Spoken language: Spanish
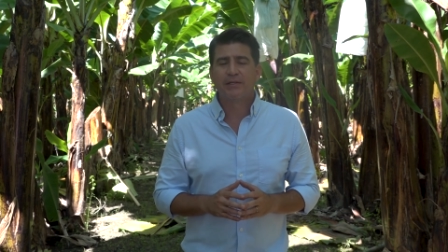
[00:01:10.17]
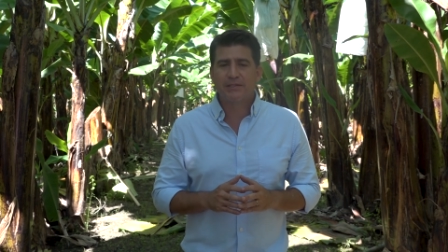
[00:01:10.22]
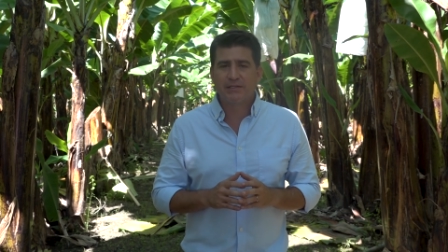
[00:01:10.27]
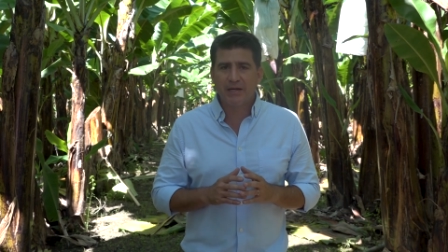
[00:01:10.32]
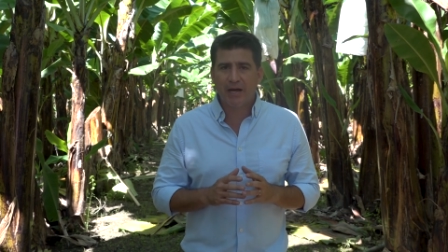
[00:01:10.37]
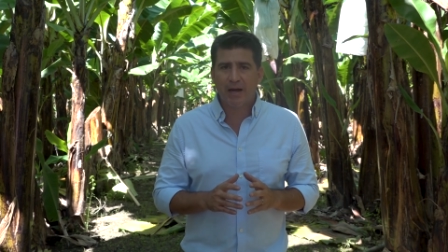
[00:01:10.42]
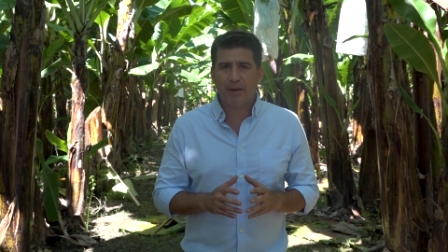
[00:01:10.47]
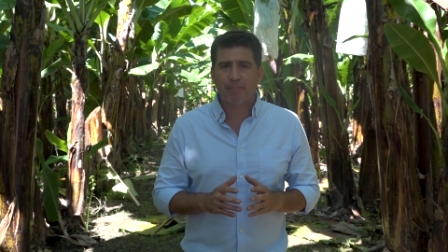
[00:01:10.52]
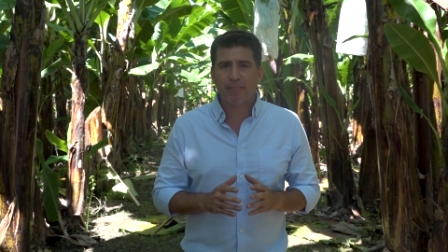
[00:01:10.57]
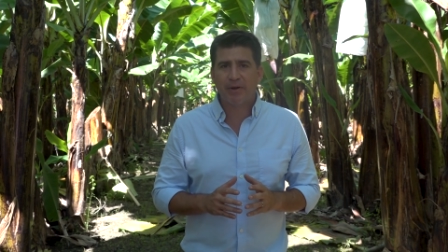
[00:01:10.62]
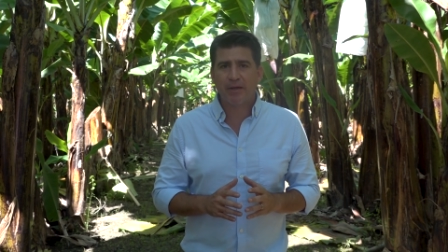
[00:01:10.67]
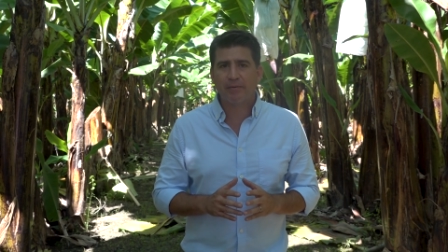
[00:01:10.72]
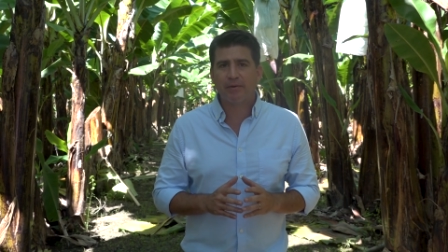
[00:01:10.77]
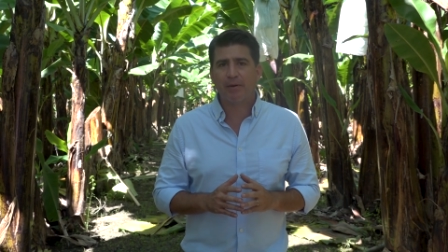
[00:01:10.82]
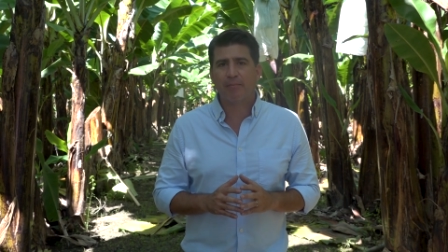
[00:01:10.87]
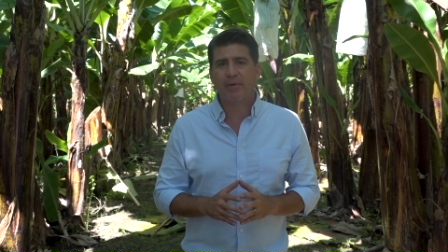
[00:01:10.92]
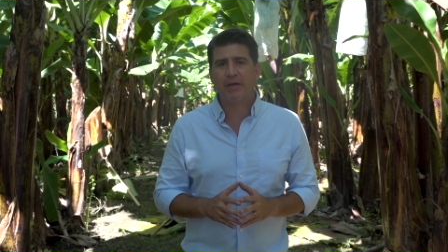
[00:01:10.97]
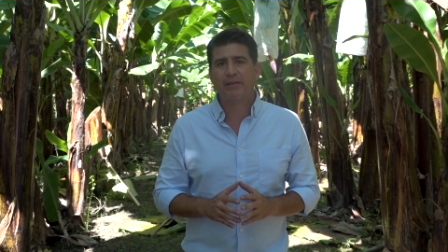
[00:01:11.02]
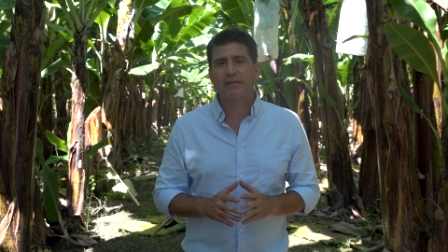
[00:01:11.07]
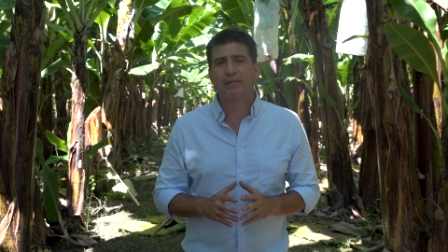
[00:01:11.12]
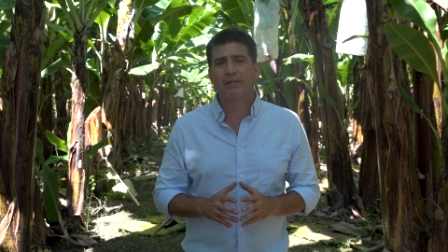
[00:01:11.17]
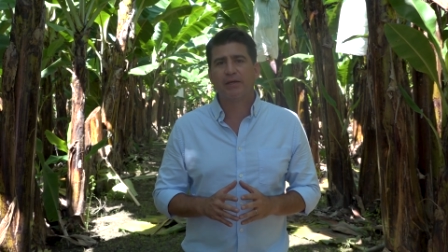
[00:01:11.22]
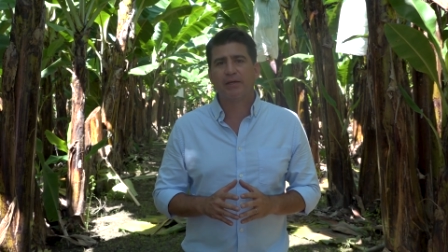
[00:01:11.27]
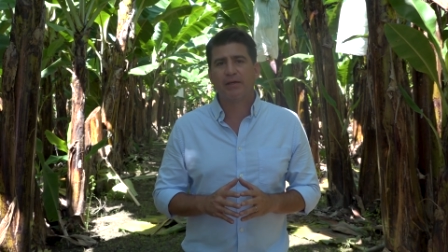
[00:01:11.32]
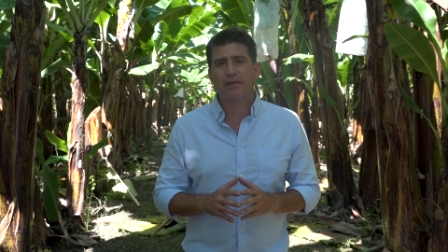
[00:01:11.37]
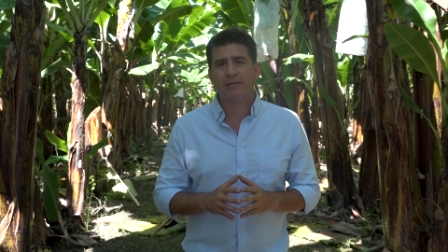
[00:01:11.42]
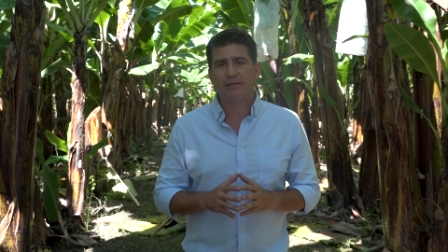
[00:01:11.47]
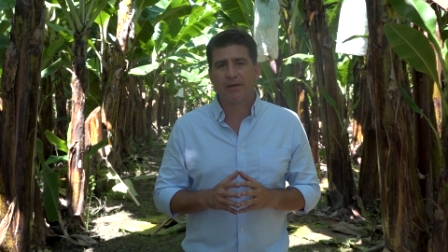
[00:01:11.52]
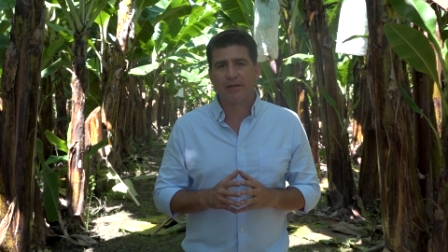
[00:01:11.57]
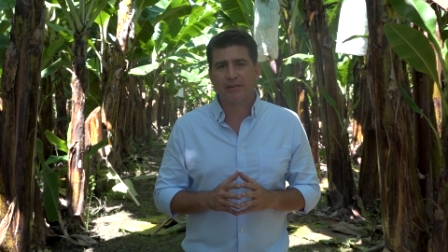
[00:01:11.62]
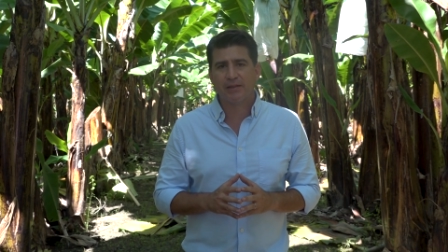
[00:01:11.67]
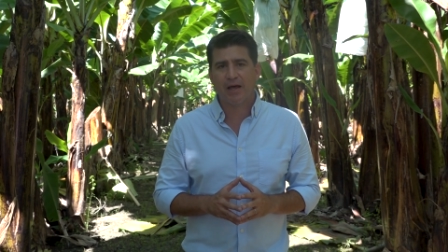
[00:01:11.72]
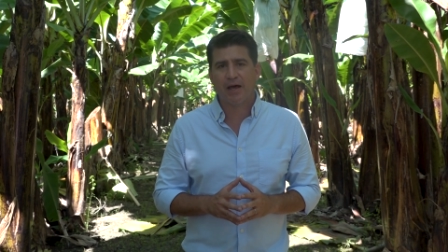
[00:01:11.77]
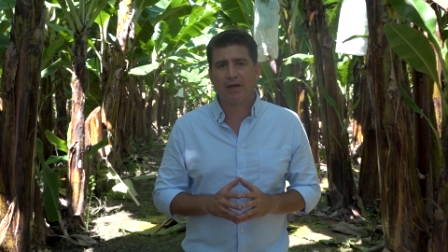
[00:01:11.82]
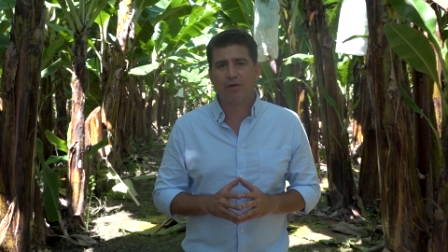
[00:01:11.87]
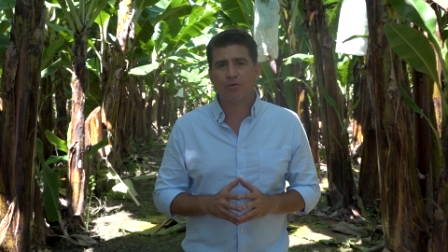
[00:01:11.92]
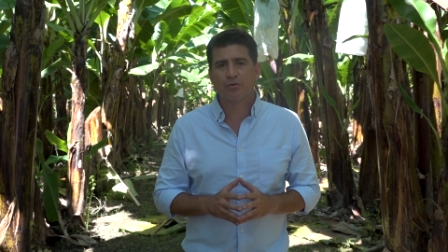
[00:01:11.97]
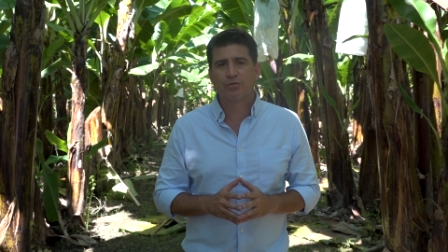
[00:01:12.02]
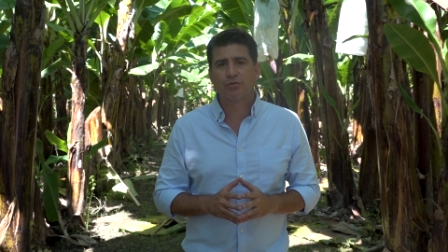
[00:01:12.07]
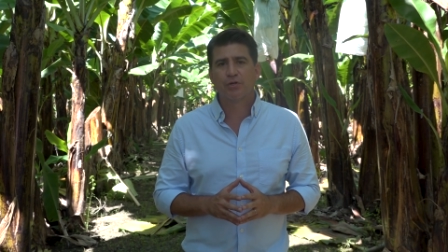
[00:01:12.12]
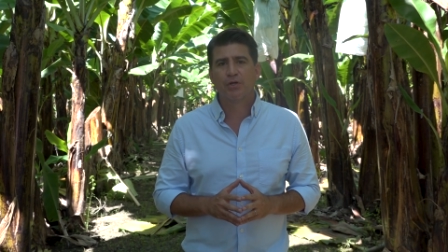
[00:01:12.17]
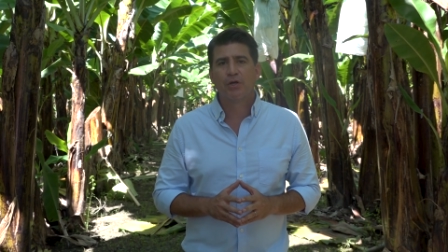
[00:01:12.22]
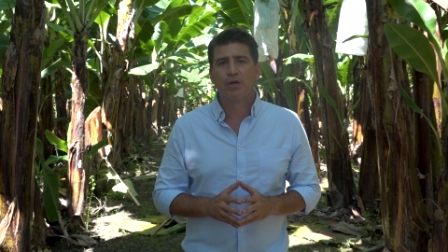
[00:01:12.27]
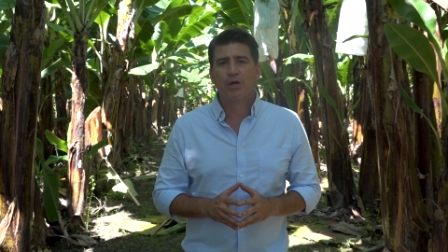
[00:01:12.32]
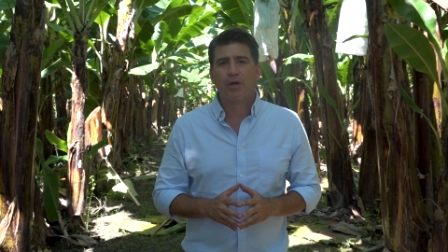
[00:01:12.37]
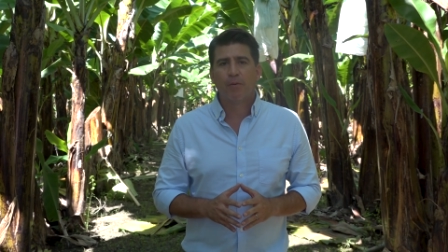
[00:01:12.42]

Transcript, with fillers: ya previamente entrenados